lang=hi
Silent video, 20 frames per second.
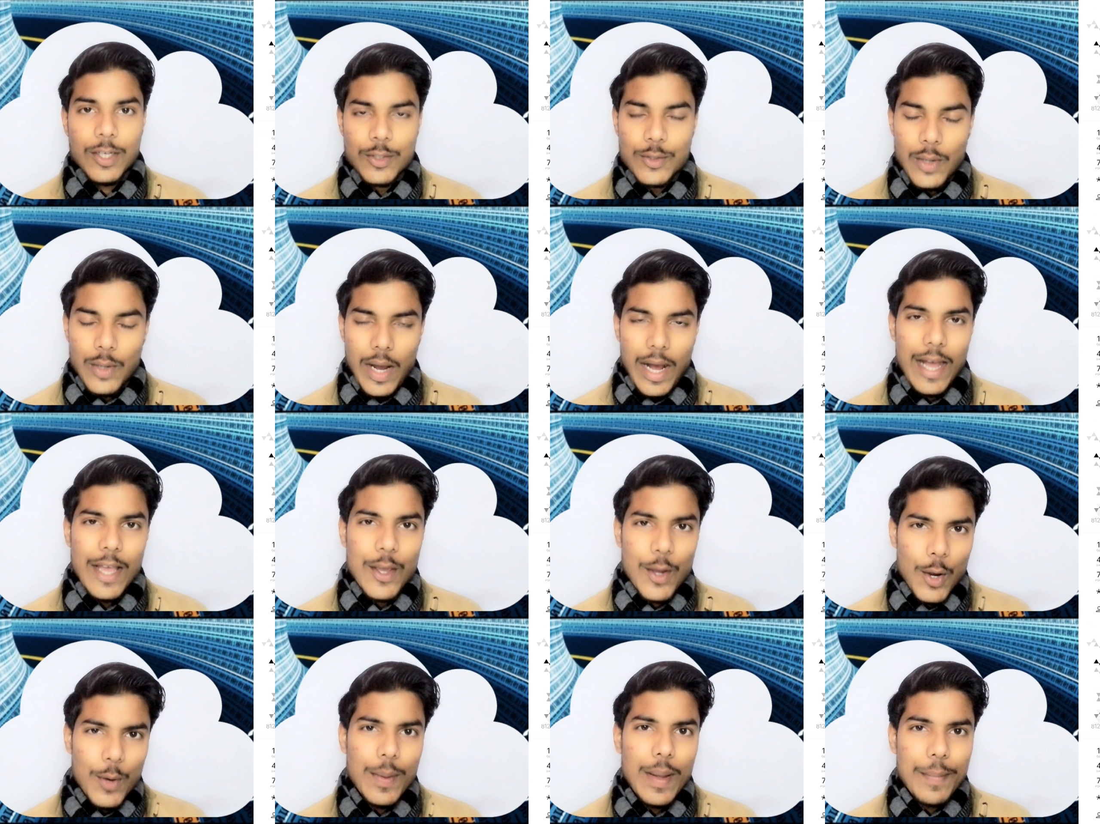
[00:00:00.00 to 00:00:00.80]
सो आई
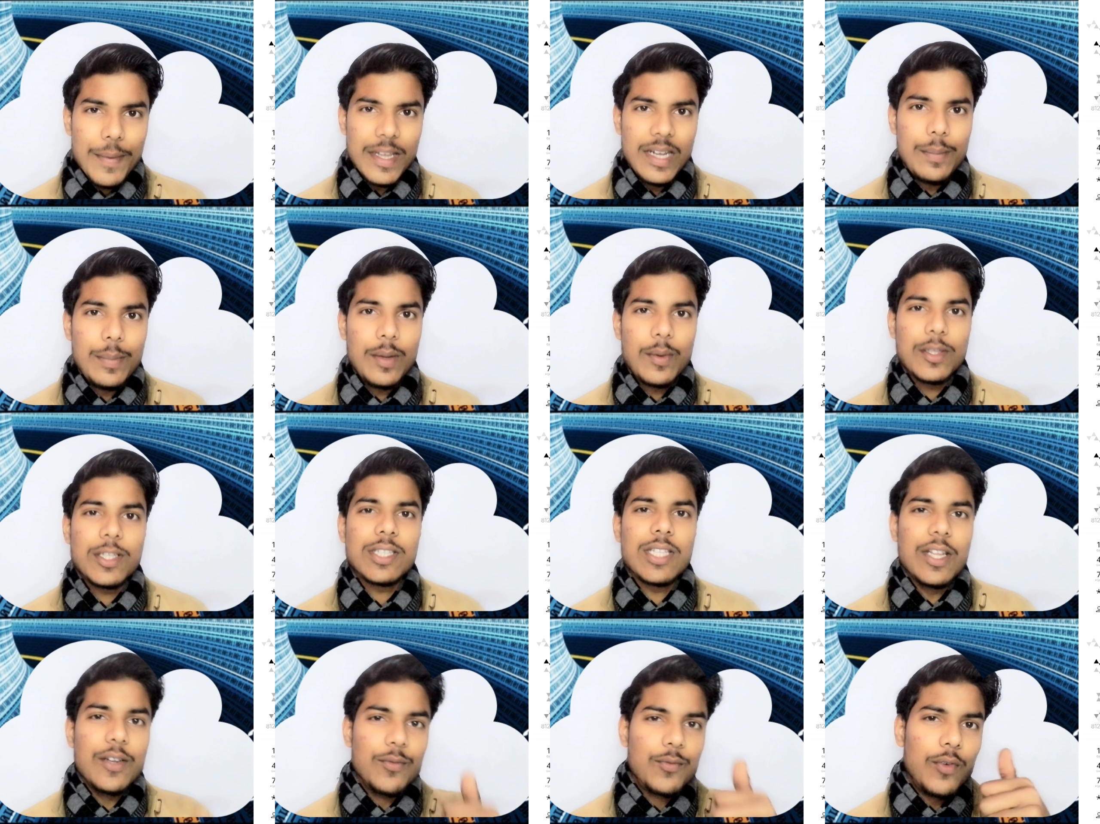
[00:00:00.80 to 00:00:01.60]
होप आपके लिए वीडियो
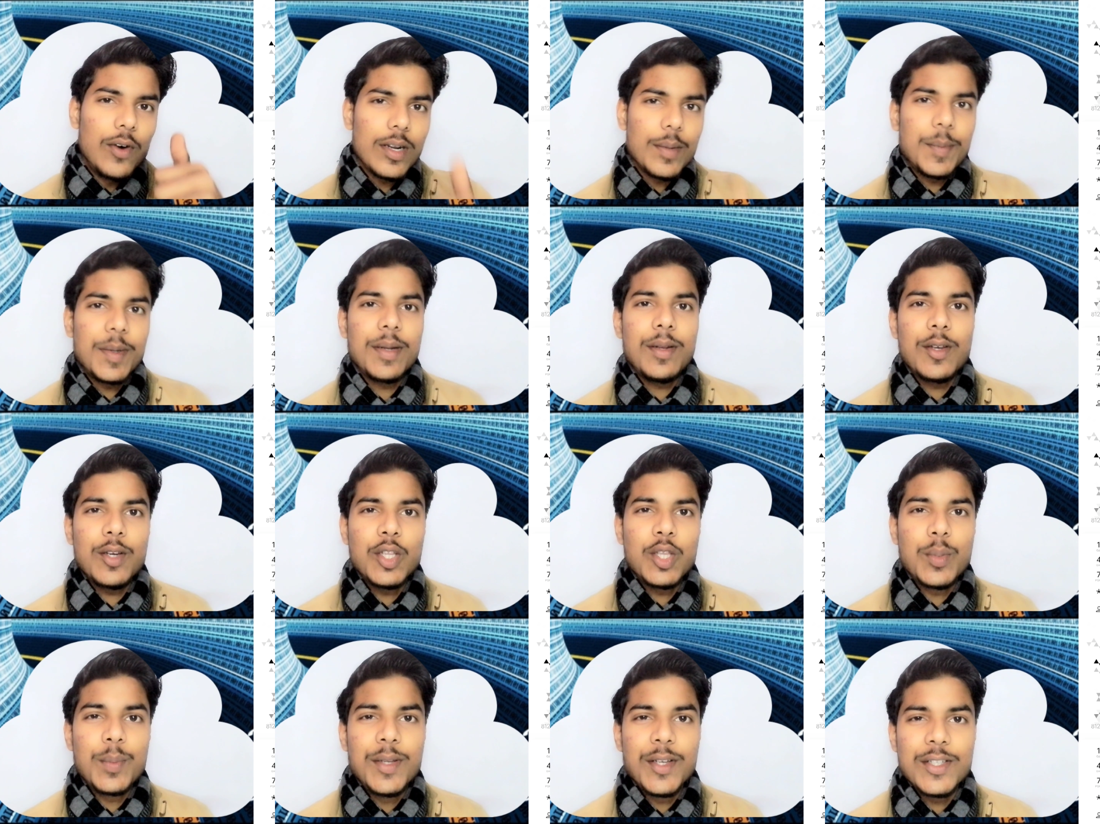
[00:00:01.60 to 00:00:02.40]
इन्फॉर्मेटिव लगी
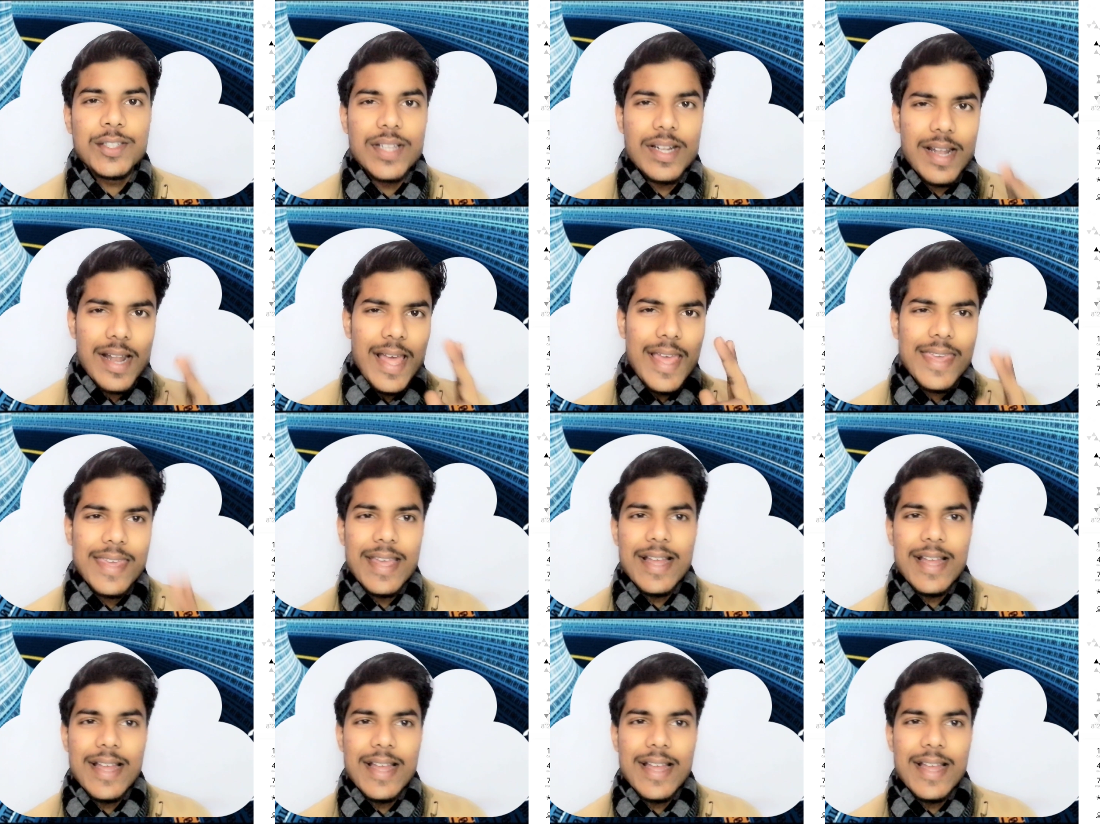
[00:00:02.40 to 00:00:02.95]
तो वीडियो लाइक